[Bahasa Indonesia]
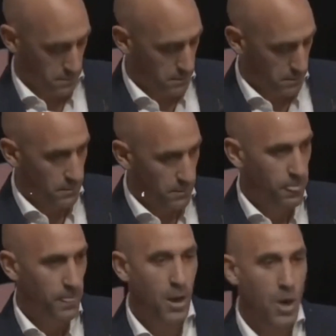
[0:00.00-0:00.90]

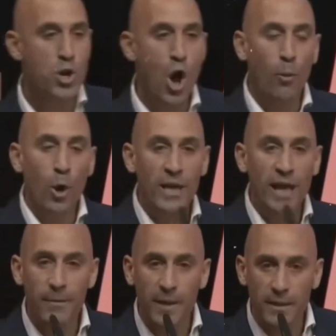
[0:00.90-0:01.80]
Belakangan, pria
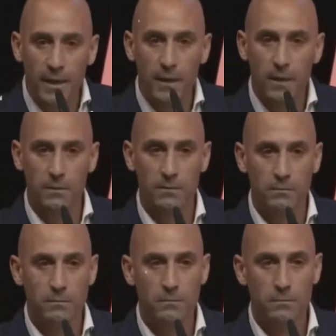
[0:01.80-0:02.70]
kelahiran Las
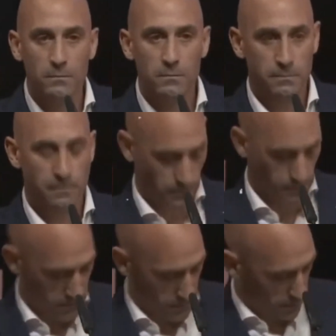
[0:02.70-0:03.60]
Palmas itu
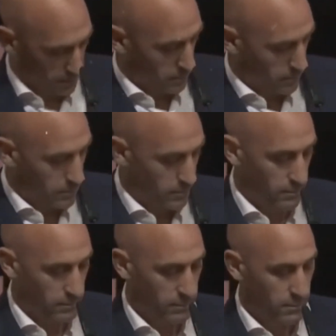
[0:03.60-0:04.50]
akhirnya menyampaikan
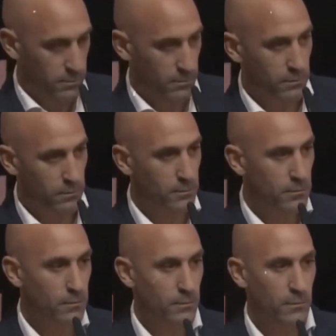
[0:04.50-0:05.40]
permohonan maaf
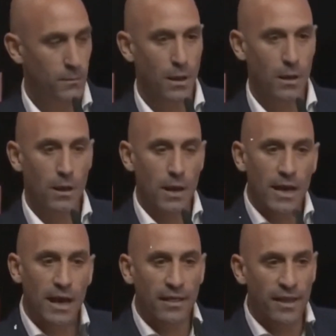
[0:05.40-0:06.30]
resmi
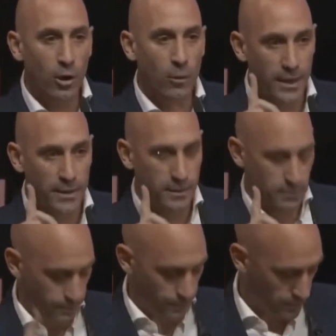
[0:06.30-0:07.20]
melalui rekaman video.